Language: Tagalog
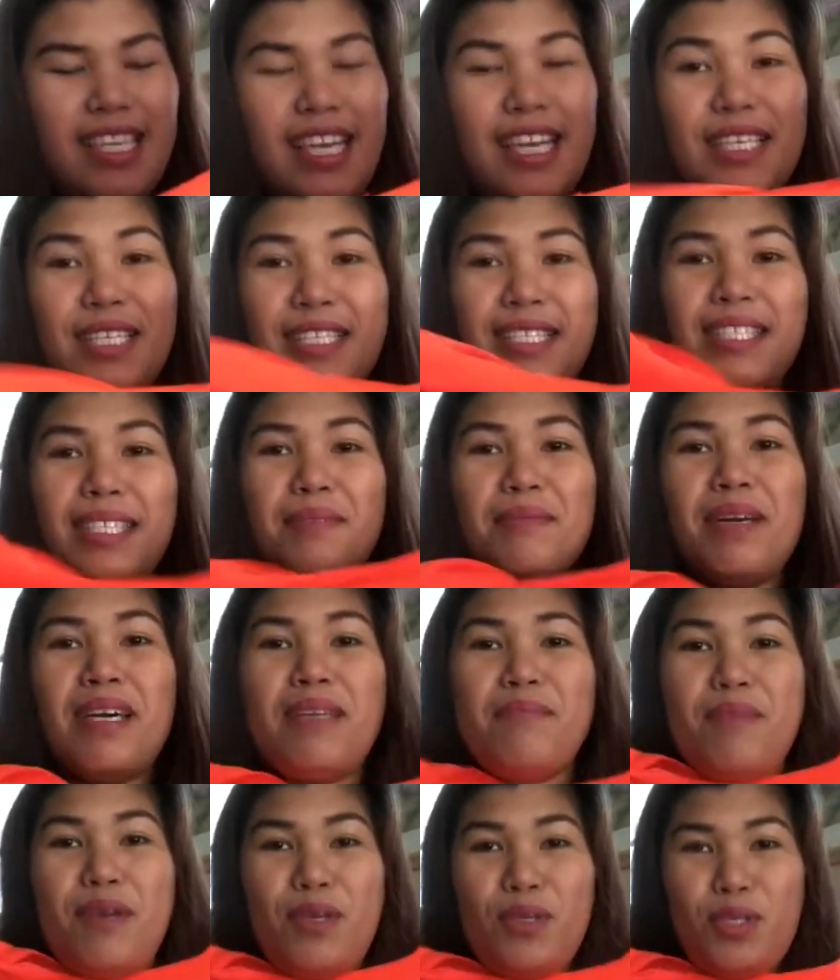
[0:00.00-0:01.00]
Sa likod
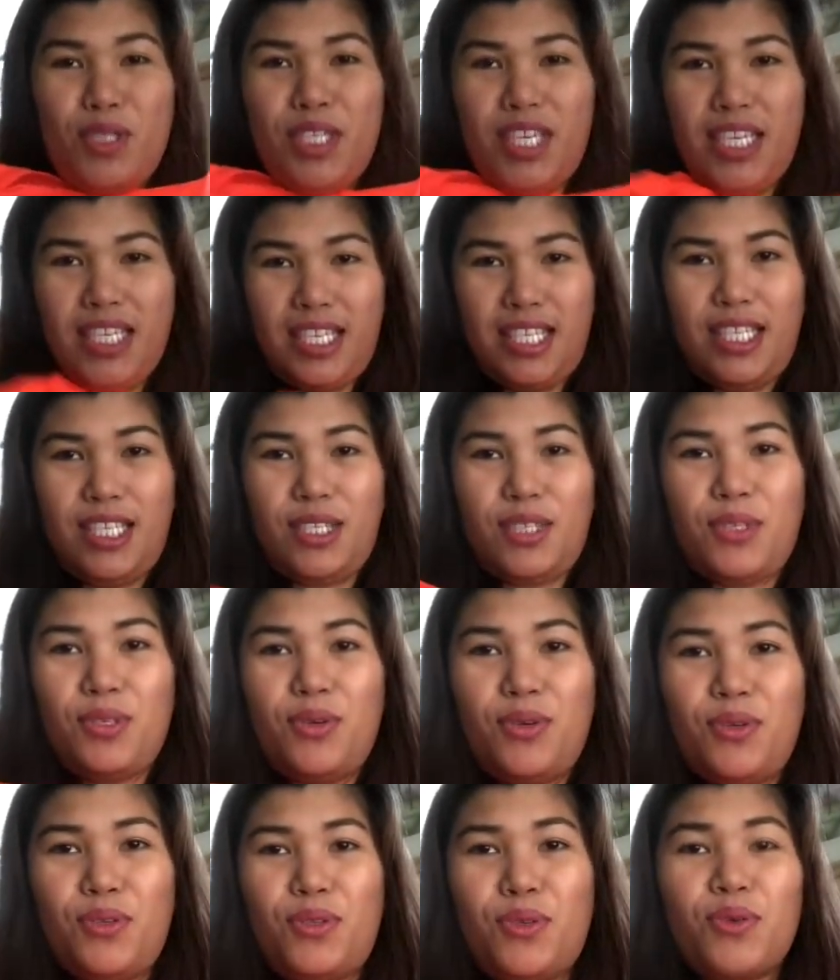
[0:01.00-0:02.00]
naman, meron siyang
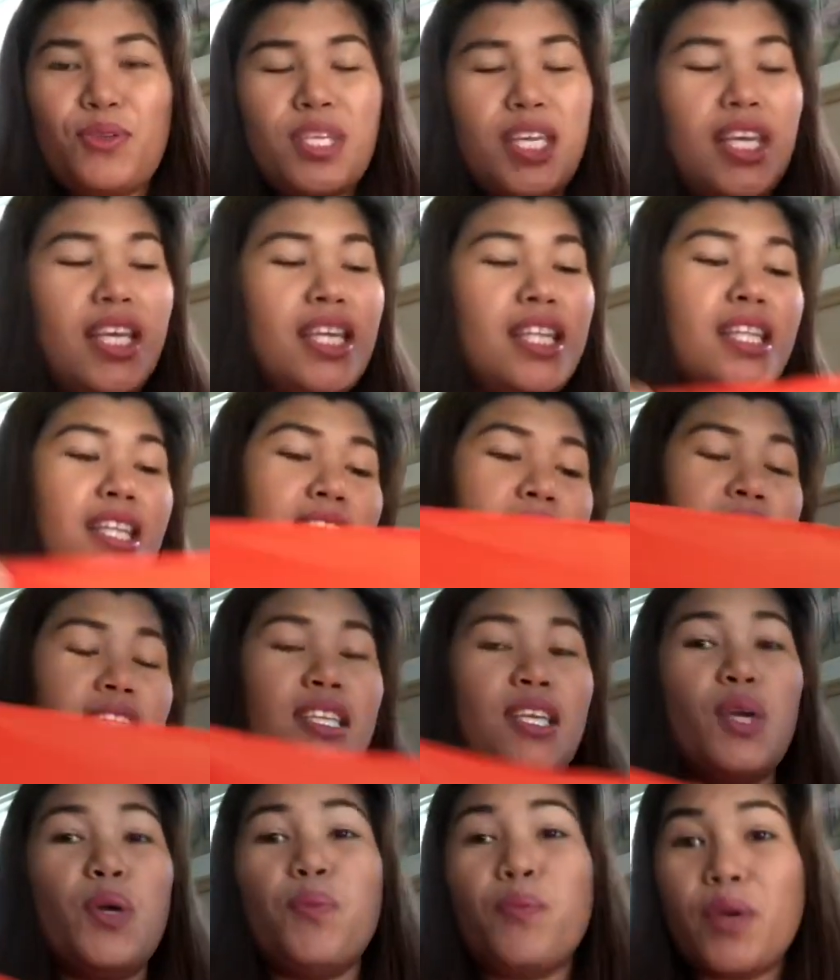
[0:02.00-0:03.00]
dito. So, kung
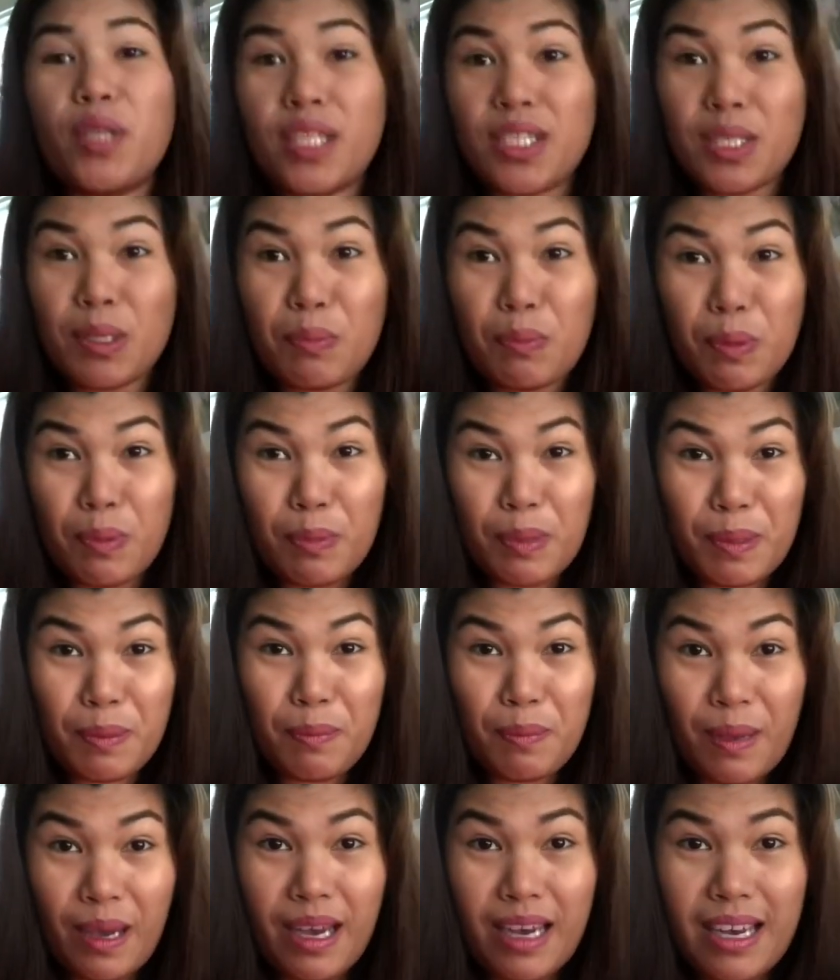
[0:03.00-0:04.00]
naiinitan kayo, pwede siyang
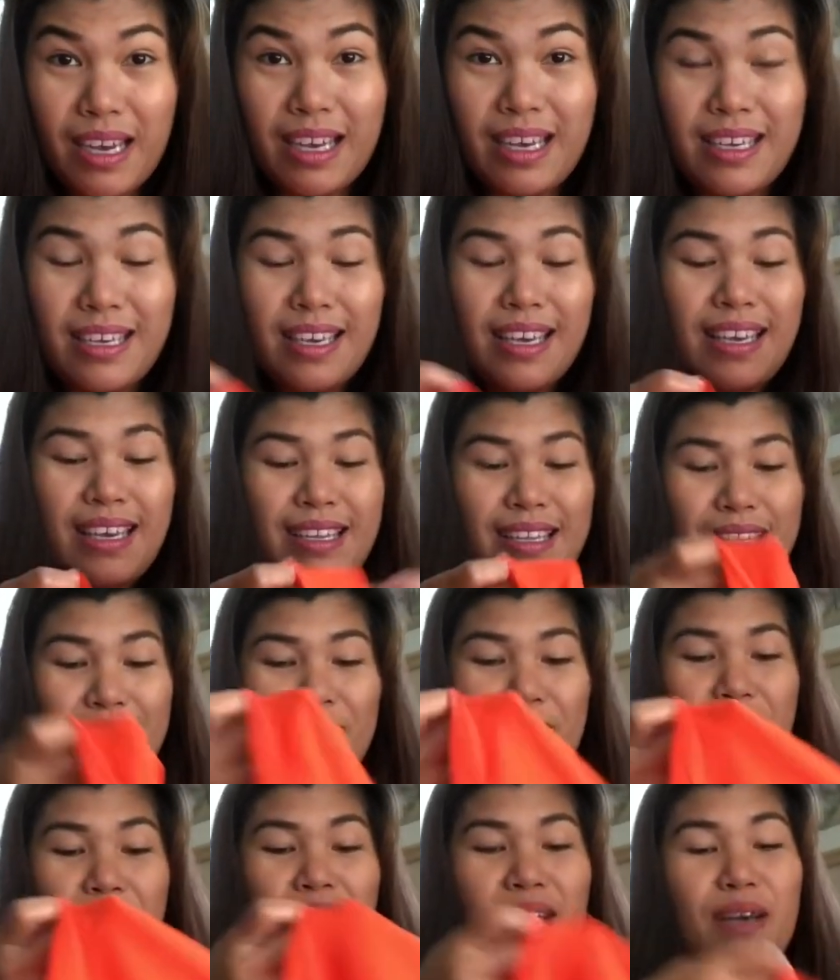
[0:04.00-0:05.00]
pamaypay. ba
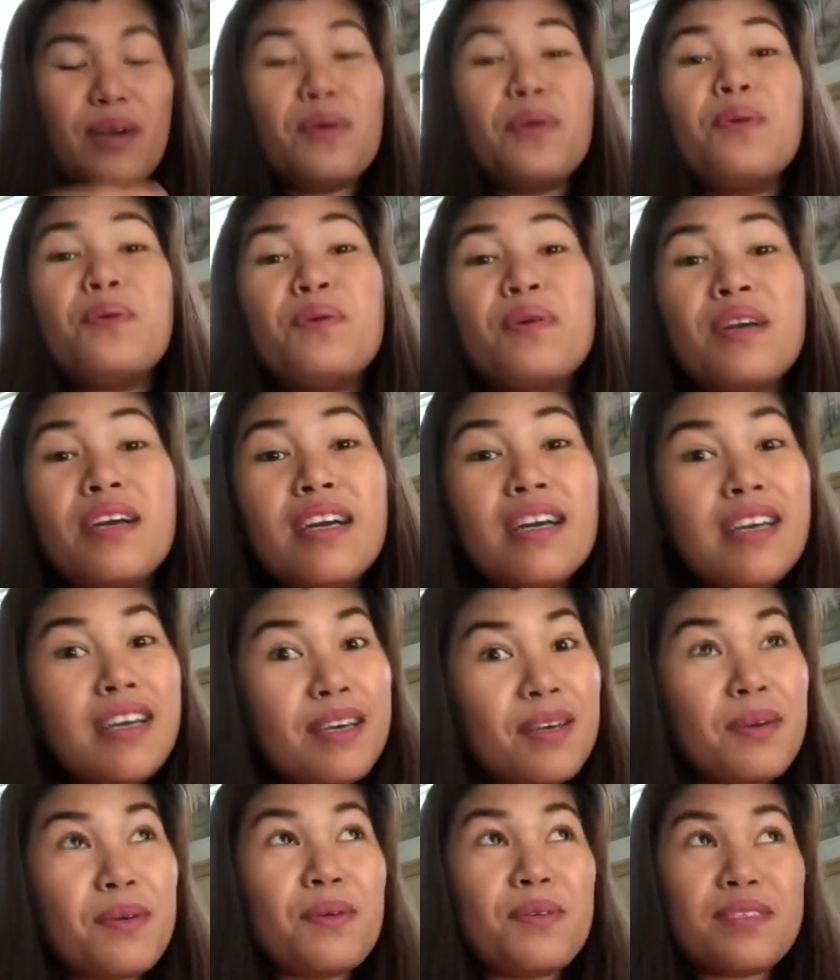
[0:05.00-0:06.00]
diba? Kung,
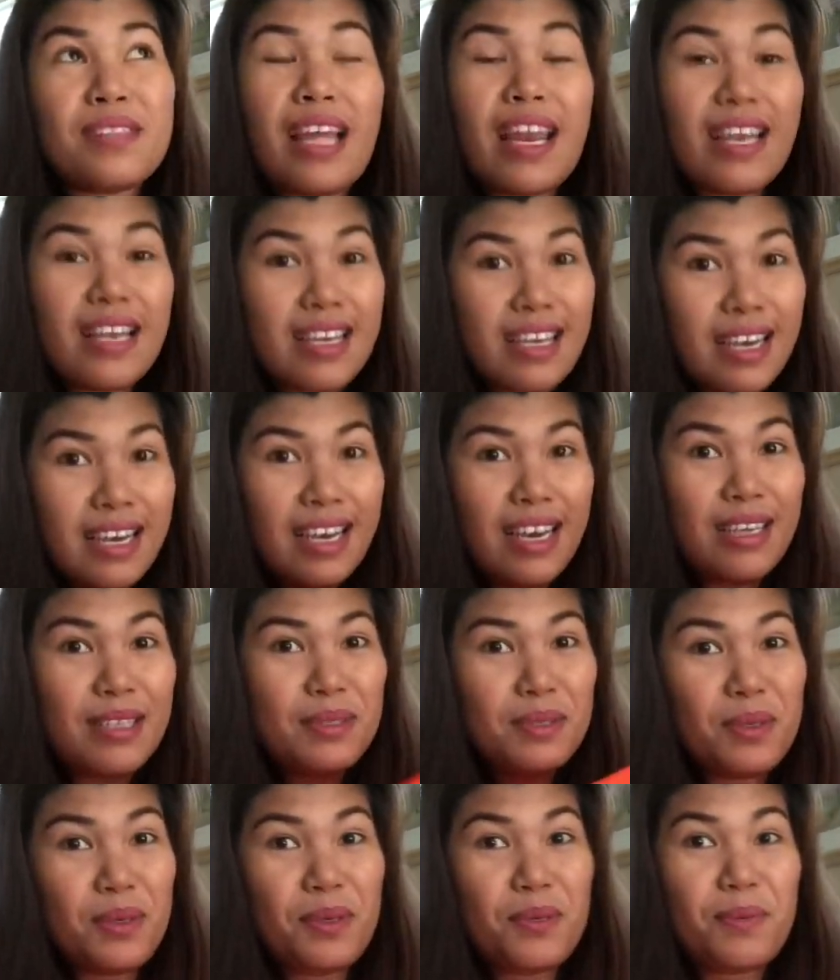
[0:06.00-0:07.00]
kung talagang
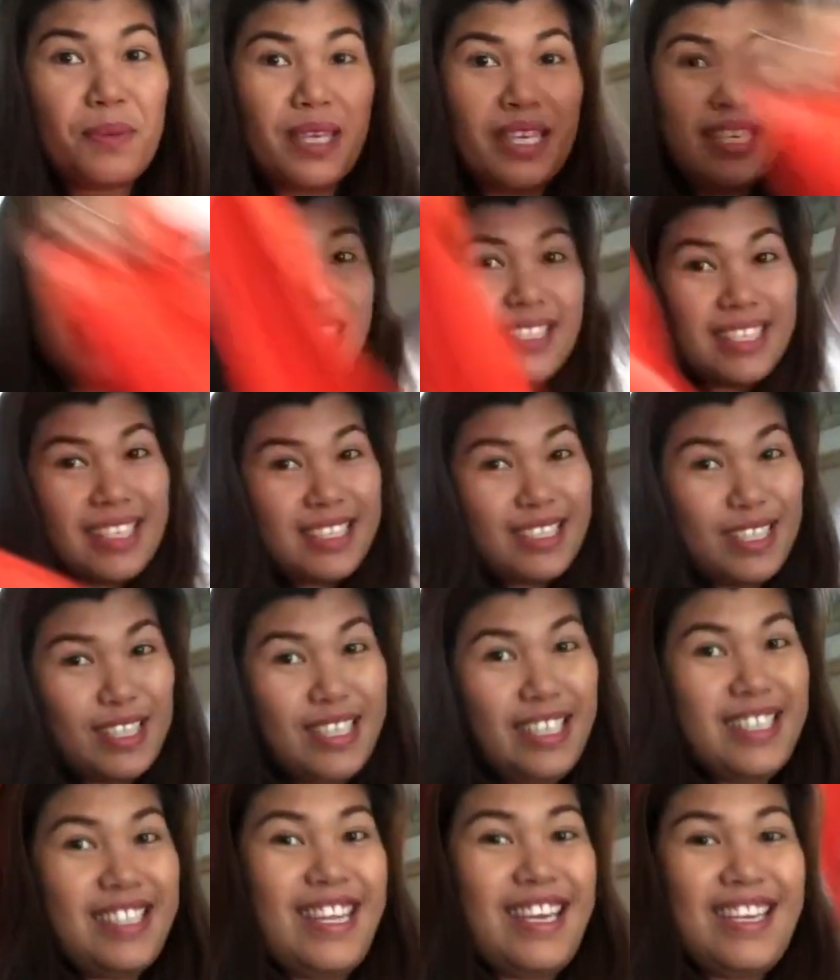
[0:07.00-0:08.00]
ano, mainit,
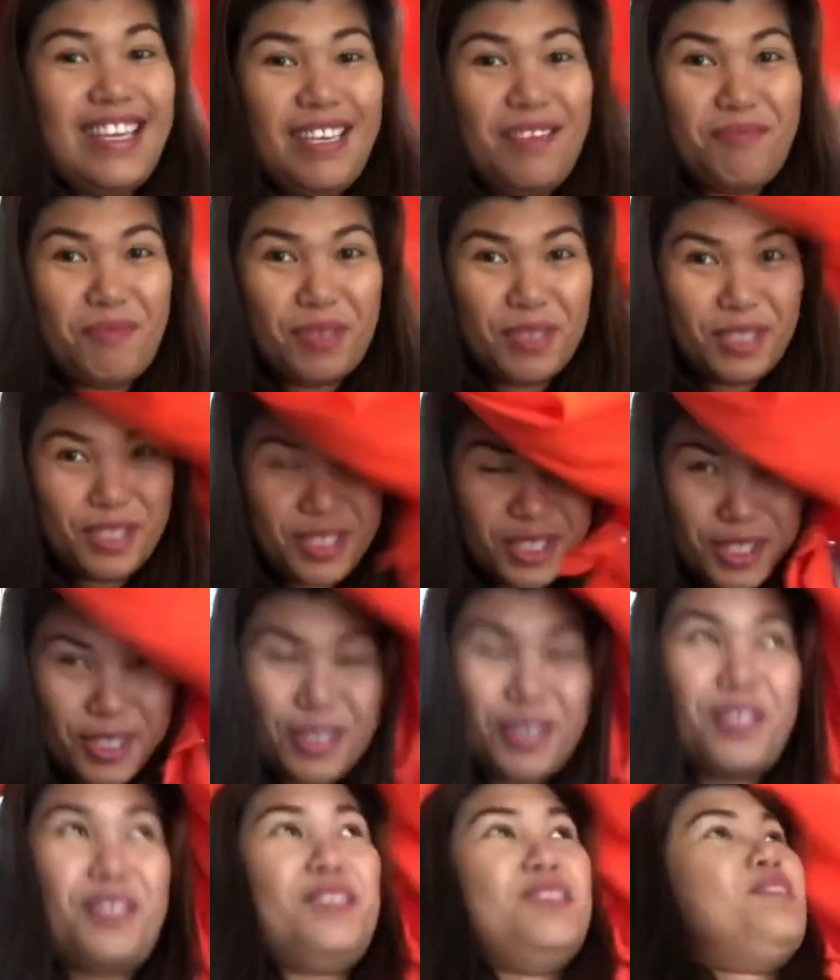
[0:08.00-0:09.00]
ayan, talaga pwede siyang,
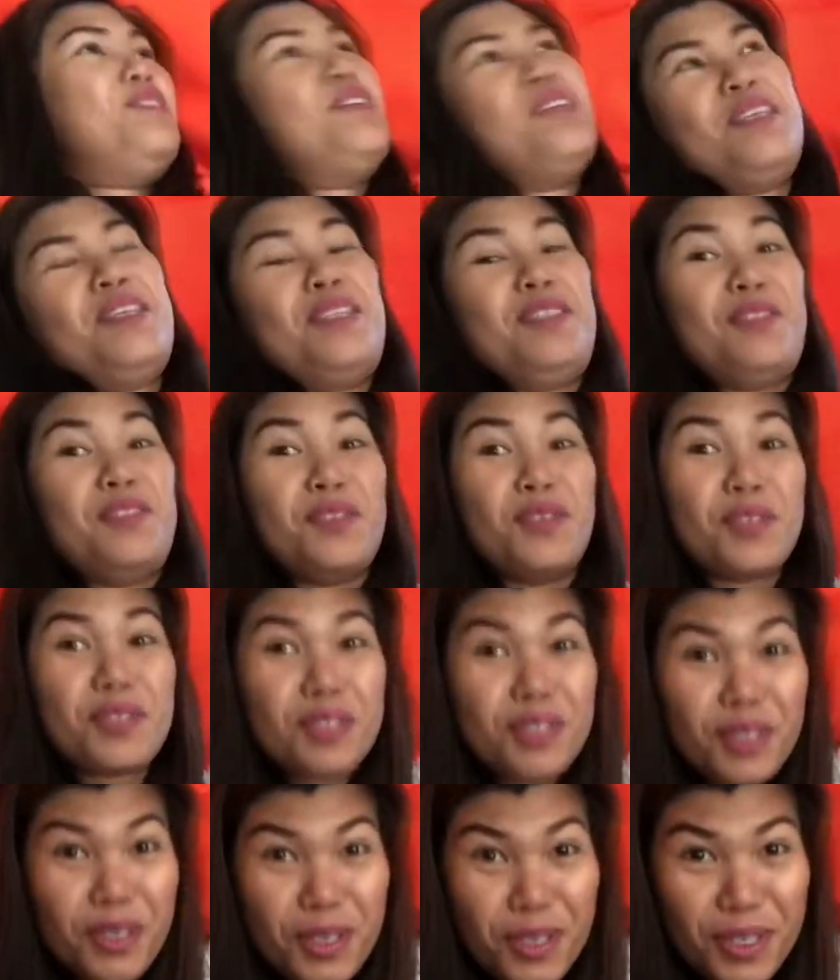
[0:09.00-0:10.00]
oo, oh, oh, ayan,
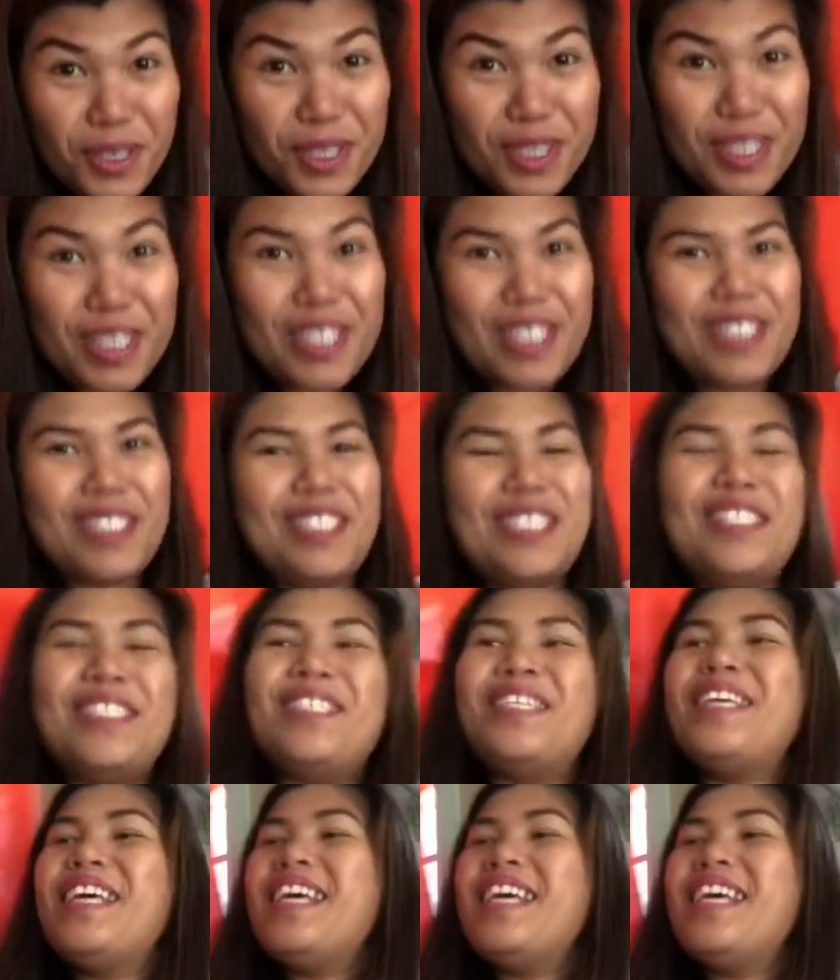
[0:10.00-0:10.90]
dungdong, gano'n.